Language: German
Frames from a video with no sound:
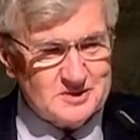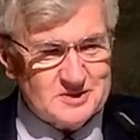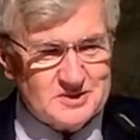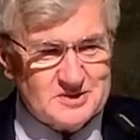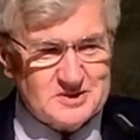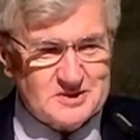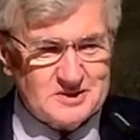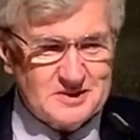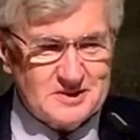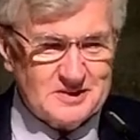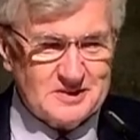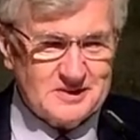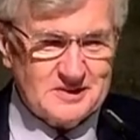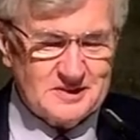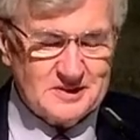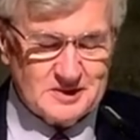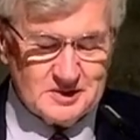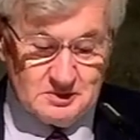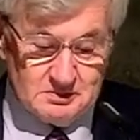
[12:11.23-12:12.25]
und
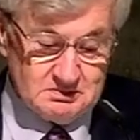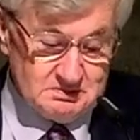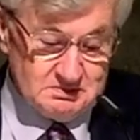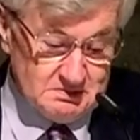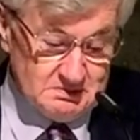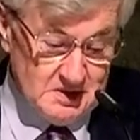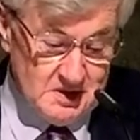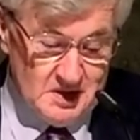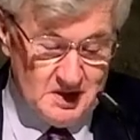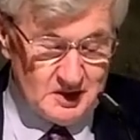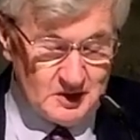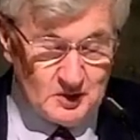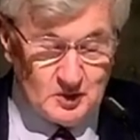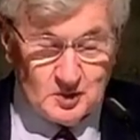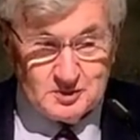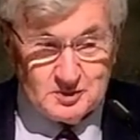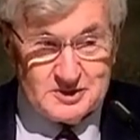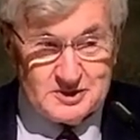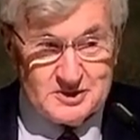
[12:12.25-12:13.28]
äh, ähm,
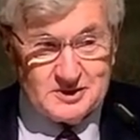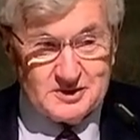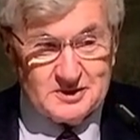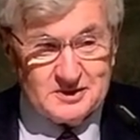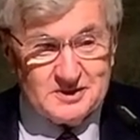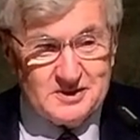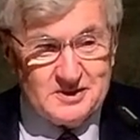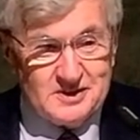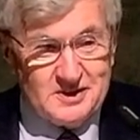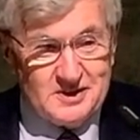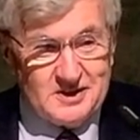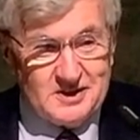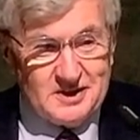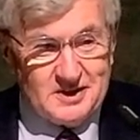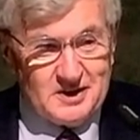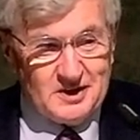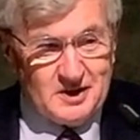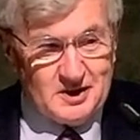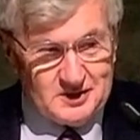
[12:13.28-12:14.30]
lobende
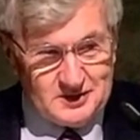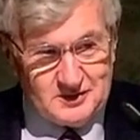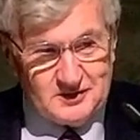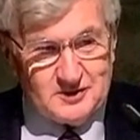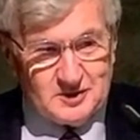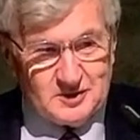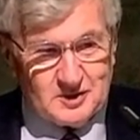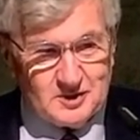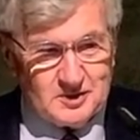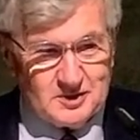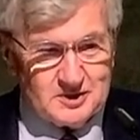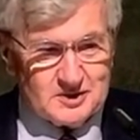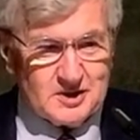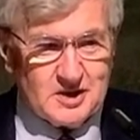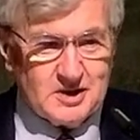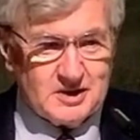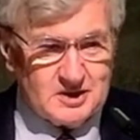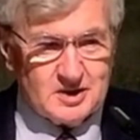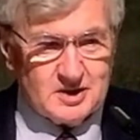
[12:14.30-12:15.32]
Einführung
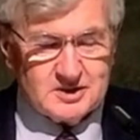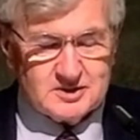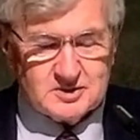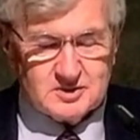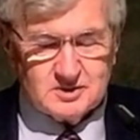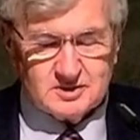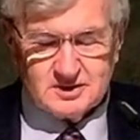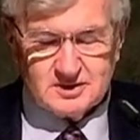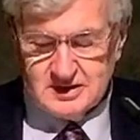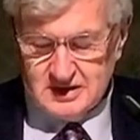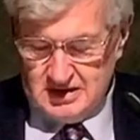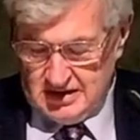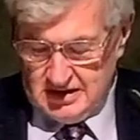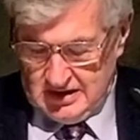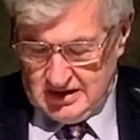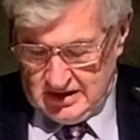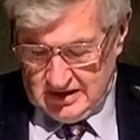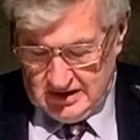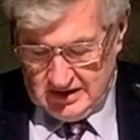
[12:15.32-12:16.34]
und Einleitung.
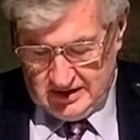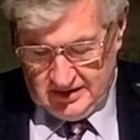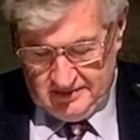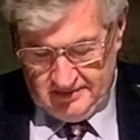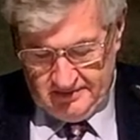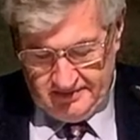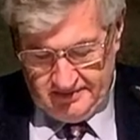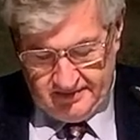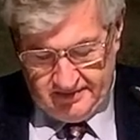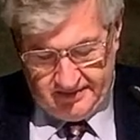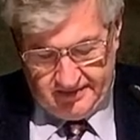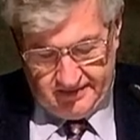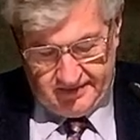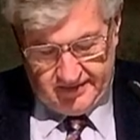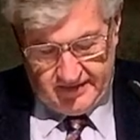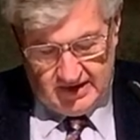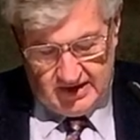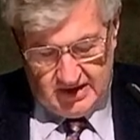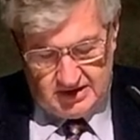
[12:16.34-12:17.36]
Ähm,
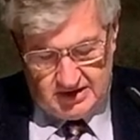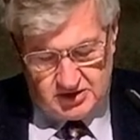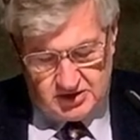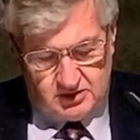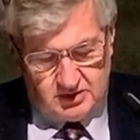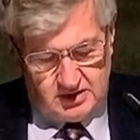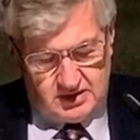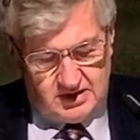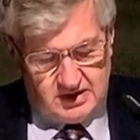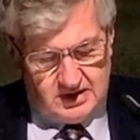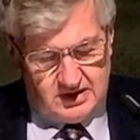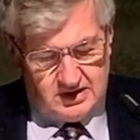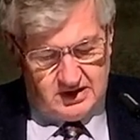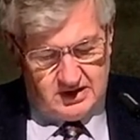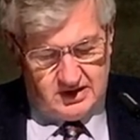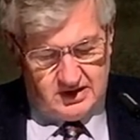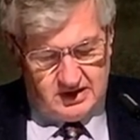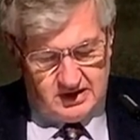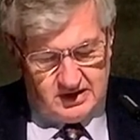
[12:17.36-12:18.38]
also,
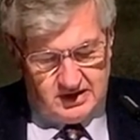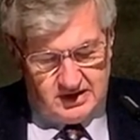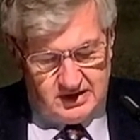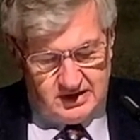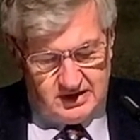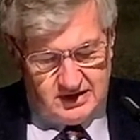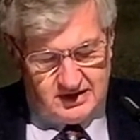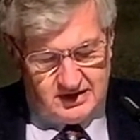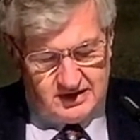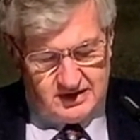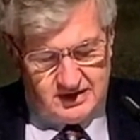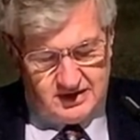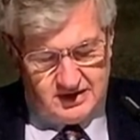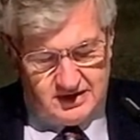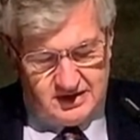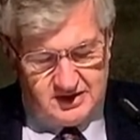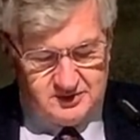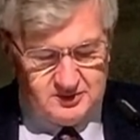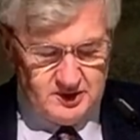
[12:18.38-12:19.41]
äh,
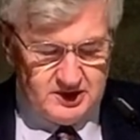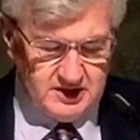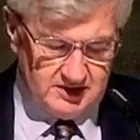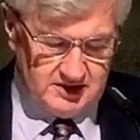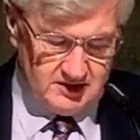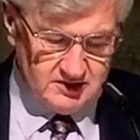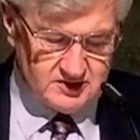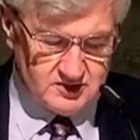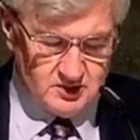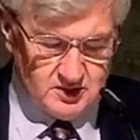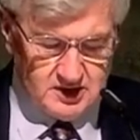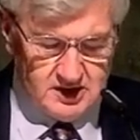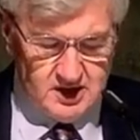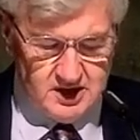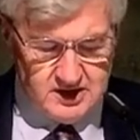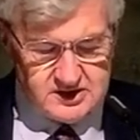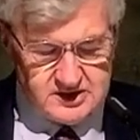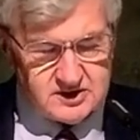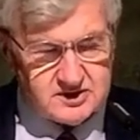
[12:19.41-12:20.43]
ich beginne
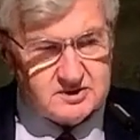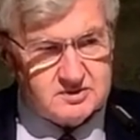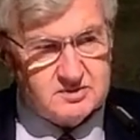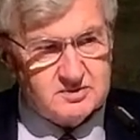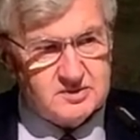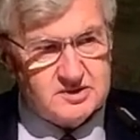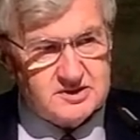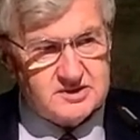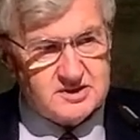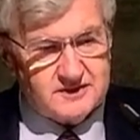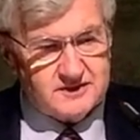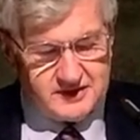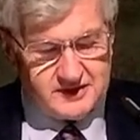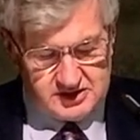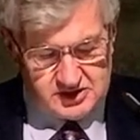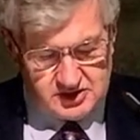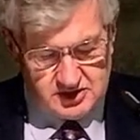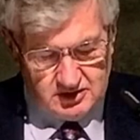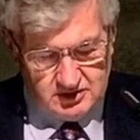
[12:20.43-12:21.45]
zugleich mit der
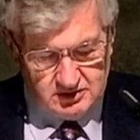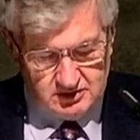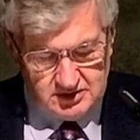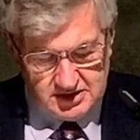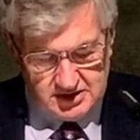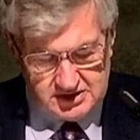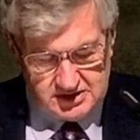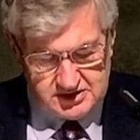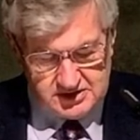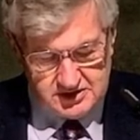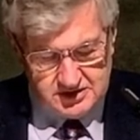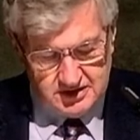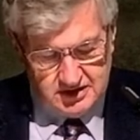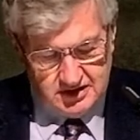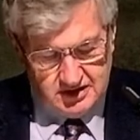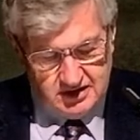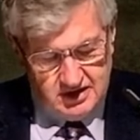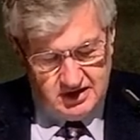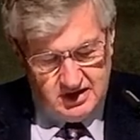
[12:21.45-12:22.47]
Feststellung, dass
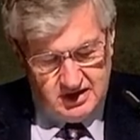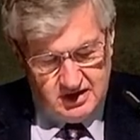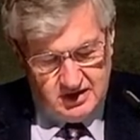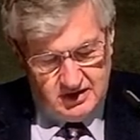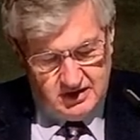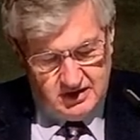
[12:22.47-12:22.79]
die